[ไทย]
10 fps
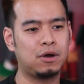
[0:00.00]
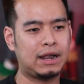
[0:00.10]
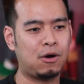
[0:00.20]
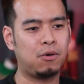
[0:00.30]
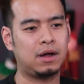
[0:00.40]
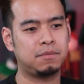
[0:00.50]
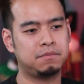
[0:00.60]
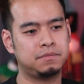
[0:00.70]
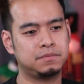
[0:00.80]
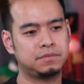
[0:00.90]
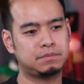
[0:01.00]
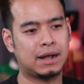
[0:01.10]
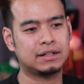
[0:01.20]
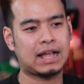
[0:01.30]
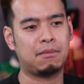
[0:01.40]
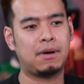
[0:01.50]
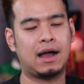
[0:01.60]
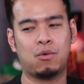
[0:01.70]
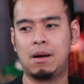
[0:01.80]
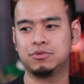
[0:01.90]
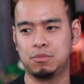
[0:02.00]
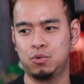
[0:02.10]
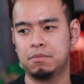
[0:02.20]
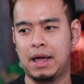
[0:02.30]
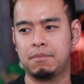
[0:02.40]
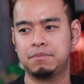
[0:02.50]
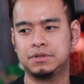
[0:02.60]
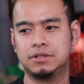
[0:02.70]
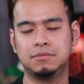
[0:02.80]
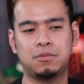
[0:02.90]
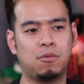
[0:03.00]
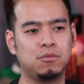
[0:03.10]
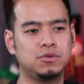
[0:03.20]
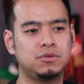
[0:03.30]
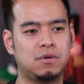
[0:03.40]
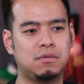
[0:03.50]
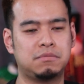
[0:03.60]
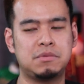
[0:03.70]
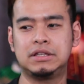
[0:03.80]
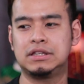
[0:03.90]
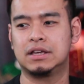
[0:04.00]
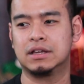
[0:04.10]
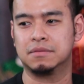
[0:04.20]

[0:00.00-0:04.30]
คนเราอ่ะมักจะถามหาความสมบูรณ์แบบ ซึ่งผมรู้สึกว่ามันไม่มีจริ